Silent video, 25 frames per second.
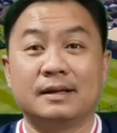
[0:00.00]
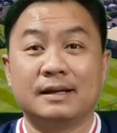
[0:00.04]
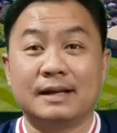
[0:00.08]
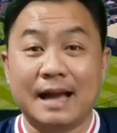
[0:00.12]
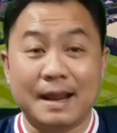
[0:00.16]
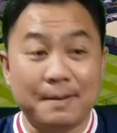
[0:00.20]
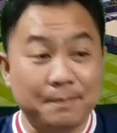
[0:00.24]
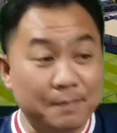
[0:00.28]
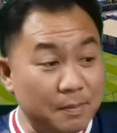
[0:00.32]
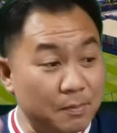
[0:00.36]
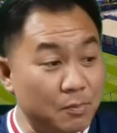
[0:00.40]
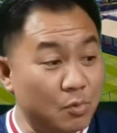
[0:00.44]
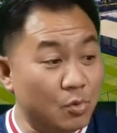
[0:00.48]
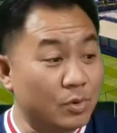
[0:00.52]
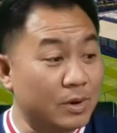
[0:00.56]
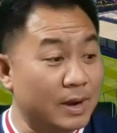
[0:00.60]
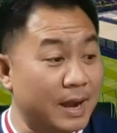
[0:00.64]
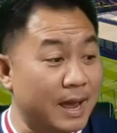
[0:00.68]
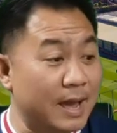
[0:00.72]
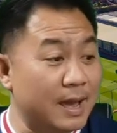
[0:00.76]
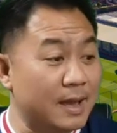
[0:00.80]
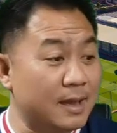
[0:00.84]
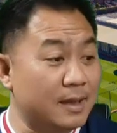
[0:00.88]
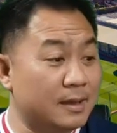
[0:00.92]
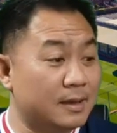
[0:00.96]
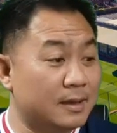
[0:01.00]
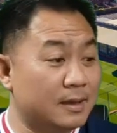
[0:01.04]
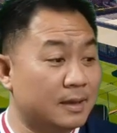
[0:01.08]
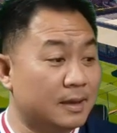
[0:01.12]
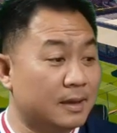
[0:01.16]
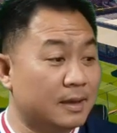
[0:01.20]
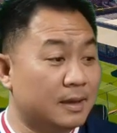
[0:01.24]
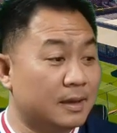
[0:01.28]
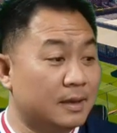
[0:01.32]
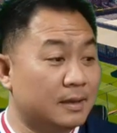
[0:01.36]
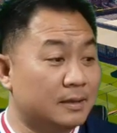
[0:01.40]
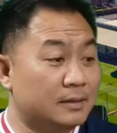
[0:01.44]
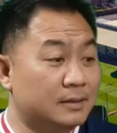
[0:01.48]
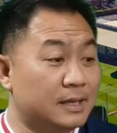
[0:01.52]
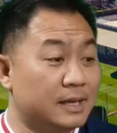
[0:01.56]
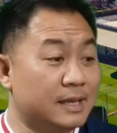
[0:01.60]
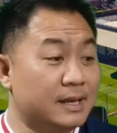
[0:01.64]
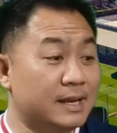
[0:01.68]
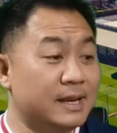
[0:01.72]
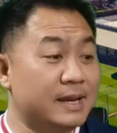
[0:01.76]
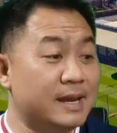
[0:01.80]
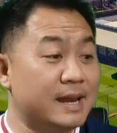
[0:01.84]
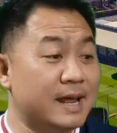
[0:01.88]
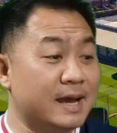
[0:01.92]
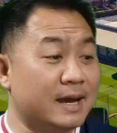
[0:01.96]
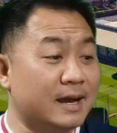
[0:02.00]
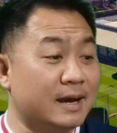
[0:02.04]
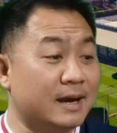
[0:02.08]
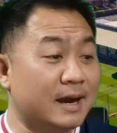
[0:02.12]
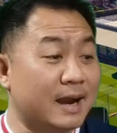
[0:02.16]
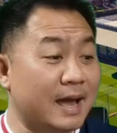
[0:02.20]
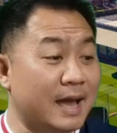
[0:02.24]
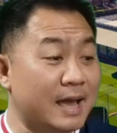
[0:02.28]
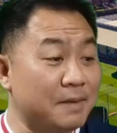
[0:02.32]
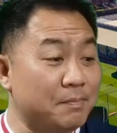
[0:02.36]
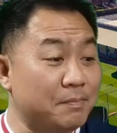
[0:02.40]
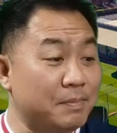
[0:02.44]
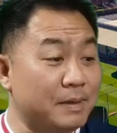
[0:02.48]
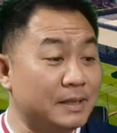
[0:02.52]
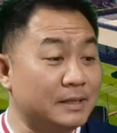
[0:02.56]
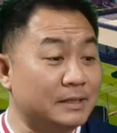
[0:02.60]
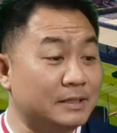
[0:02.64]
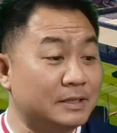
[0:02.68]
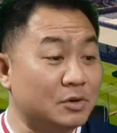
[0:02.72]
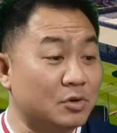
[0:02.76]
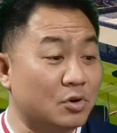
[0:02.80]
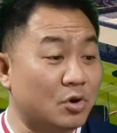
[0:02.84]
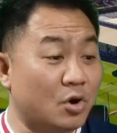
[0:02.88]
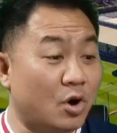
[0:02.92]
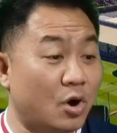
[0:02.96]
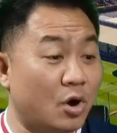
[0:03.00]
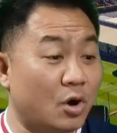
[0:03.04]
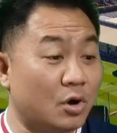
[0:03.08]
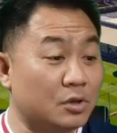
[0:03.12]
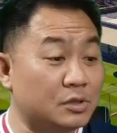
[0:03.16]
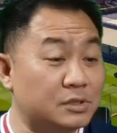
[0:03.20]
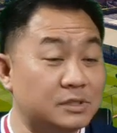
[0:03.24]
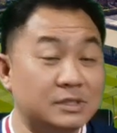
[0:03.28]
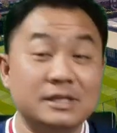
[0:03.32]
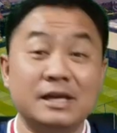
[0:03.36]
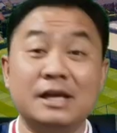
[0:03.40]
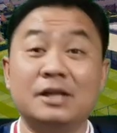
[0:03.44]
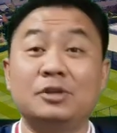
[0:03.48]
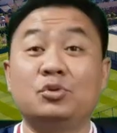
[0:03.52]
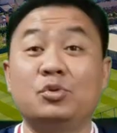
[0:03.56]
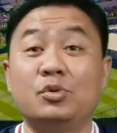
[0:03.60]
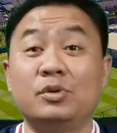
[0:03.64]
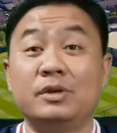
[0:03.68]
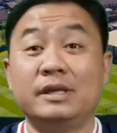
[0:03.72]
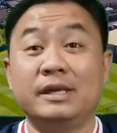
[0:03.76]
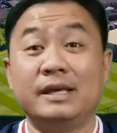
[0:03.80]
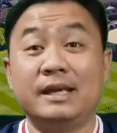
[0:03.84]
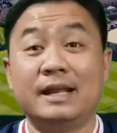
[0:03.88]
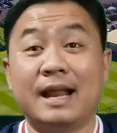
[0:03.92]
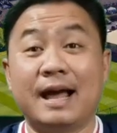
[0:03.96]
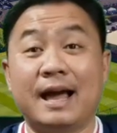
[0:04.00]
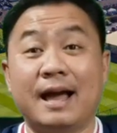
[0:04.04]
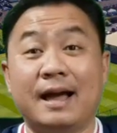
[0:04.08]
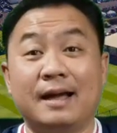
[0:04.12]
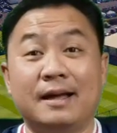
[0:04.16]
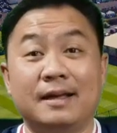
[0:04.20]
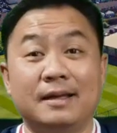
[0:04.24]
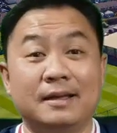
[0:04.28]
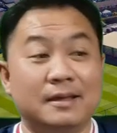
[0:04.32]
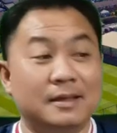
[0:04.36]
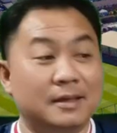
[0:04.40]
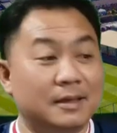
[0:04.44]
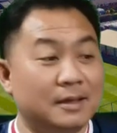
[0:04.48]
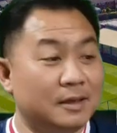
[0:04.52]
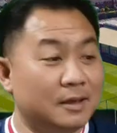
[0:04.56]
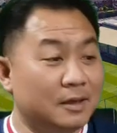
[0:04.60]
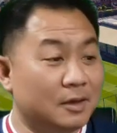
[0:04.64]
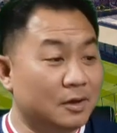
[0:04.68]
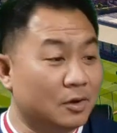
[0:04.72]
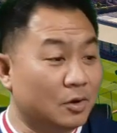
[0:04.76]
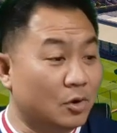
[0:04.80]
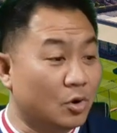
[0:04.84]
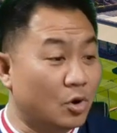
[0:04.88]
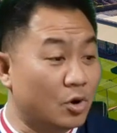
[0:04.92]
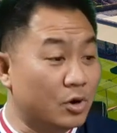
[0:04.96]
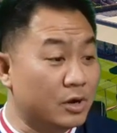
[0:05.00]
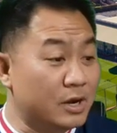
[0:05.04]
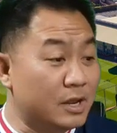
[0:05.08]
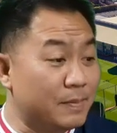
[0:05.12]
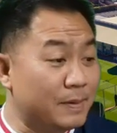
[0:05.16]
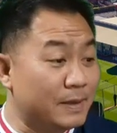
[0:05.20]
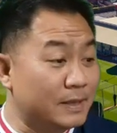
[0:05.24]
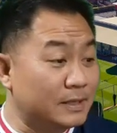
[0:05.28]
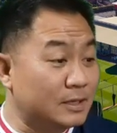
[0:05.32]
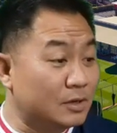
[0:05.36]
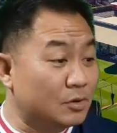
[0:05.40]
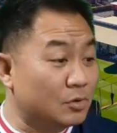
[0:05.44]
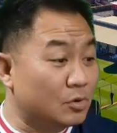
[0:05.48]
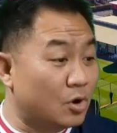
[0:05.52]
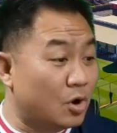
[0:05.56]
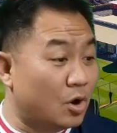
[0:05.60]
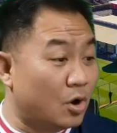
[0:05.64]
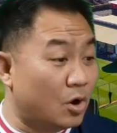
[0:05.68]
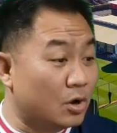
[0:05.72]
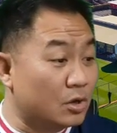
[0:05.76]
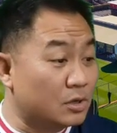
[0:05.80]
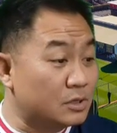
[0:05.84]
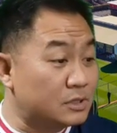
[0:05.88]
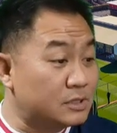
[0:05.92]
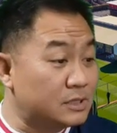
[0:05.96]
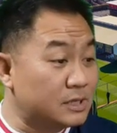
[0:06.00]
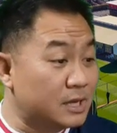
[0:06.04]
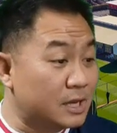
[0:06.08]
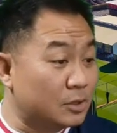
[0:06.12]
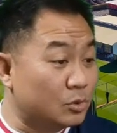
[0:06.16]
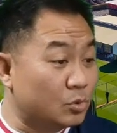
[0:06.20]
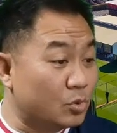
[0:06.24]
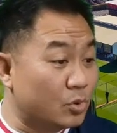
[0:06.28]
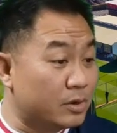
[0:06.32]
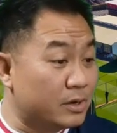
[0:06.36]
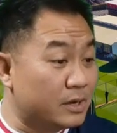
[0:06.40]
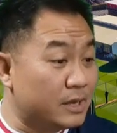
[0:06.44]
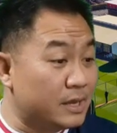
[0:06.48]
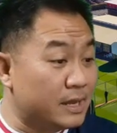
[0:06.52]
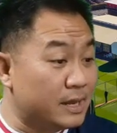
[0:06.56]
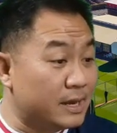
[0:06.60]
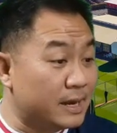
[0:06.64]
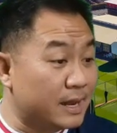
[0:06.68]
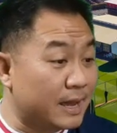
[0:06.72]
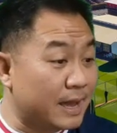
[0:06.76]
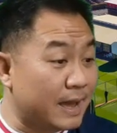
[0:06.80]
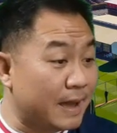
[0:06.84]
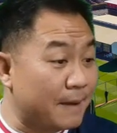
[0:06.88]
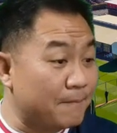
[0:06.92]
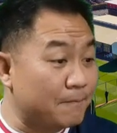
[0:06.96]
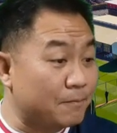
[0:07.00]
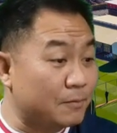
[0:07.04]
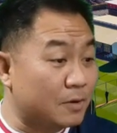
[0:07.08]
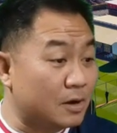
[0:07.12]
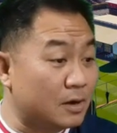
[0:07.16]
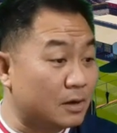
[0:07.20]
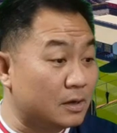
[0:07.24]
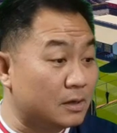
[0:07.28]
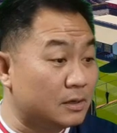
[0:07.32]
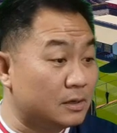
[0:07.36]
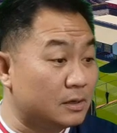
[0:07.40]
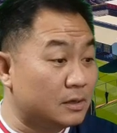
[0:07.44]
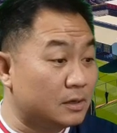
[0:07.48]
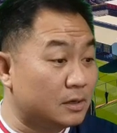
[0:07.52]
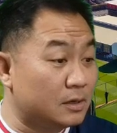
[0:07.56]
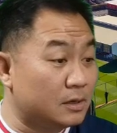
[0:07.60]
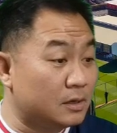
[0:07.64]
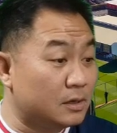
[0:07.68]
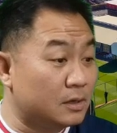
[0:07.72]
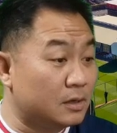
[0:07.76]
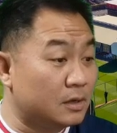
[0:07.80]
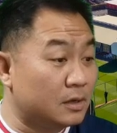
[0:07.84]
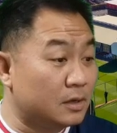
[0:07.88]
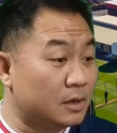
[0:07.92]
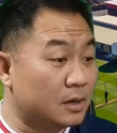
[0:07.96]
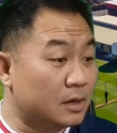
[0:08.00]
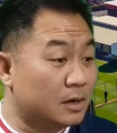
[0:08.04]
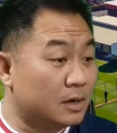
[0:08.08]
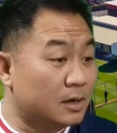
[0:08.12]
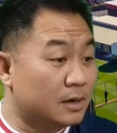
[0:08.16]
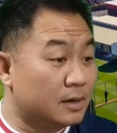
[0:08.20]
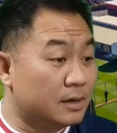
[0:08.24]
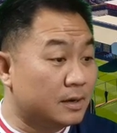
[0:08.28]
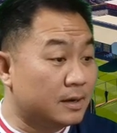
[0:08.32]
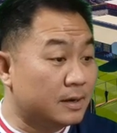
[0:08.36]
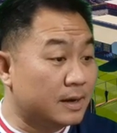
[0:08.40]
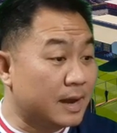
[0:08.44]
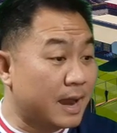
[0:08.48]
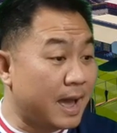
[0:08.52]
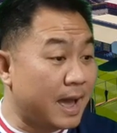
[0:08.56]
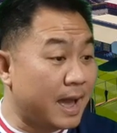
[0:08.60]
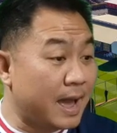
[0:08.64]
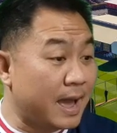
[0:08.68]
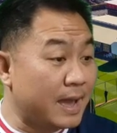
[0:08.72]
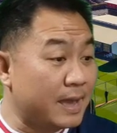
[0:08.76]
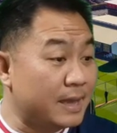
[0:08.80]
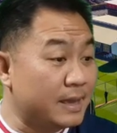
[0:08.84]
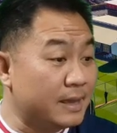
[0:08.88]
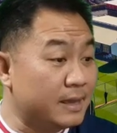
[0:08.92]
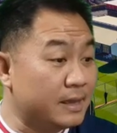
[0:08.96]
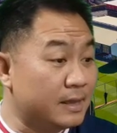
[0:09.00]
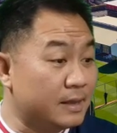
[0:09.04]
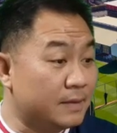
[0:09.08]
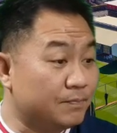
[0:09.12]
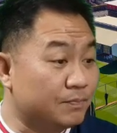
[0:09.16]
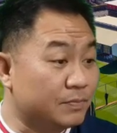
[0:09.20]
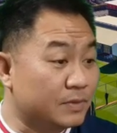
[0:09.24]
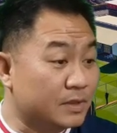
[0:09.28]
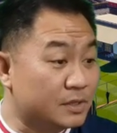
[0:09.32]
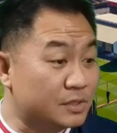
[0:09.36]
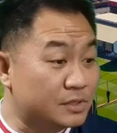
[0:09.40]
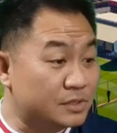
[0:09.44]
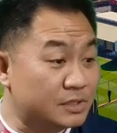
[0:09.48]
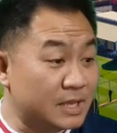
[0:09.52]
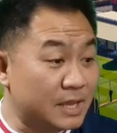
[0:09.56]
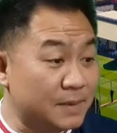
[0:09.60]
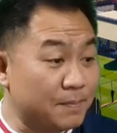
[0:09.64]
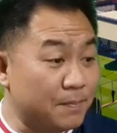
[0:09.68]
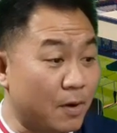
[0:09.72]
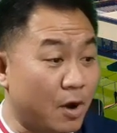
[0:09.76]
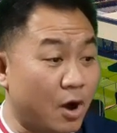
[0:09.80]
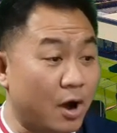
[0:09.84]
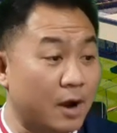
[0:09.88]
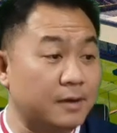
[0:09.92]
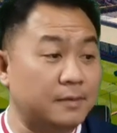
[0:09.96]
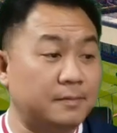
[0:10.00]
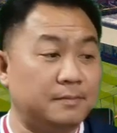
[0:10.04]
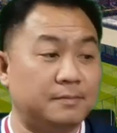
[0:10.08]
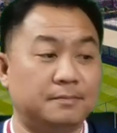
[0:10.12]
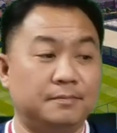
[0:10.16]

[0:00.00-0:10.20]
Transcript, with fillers: การประมูลนะ ทีนี้เนี่ย ใครเป็นเจ้าของเสื้อตัวนี้ล่ะคนที่เป็นเจ้าของเสื้อตัวนี้นะครับก็คือนายสตีฟฮอต